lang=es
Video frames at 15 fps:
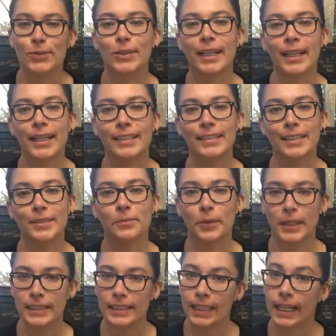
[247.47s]
sugerencias,
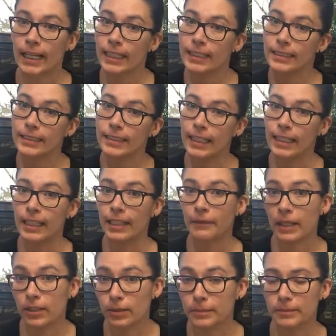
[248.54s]
puedes dejarlas aquí
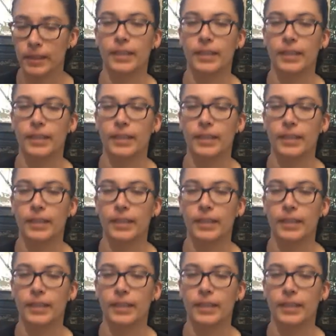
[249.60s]
debajo.